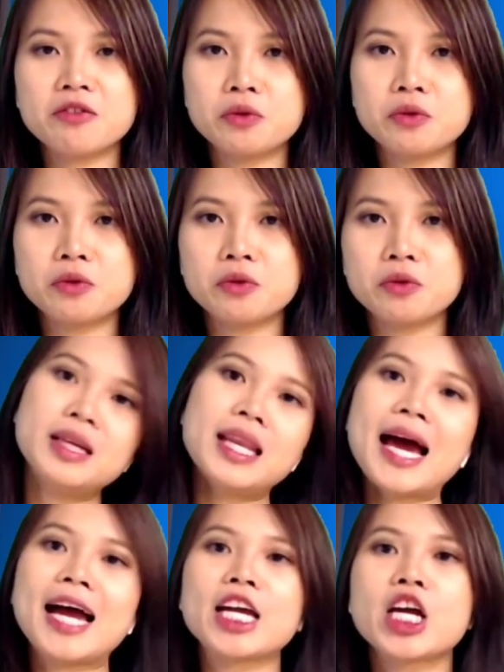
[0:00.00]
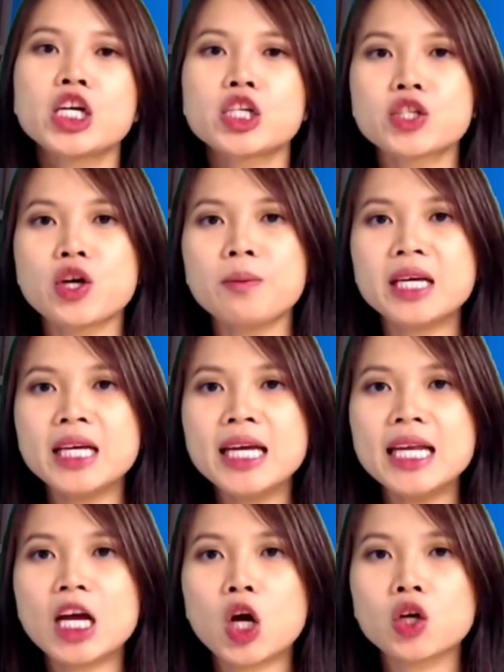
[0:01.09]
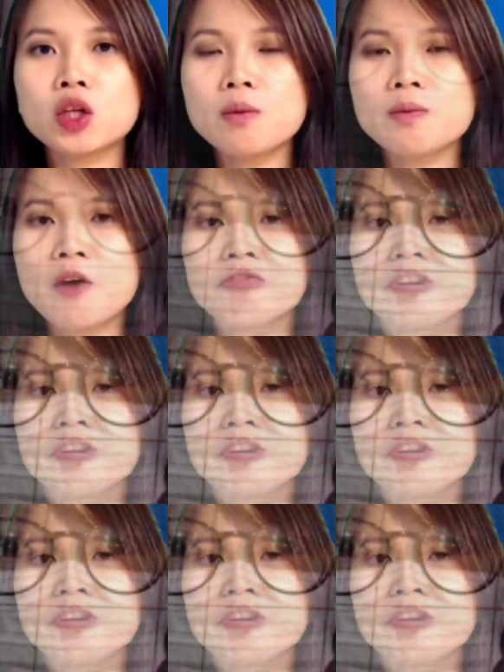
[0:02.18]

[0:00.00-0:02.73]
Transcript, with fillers: phú Jimmy Lai do bị nghi là có thông đồng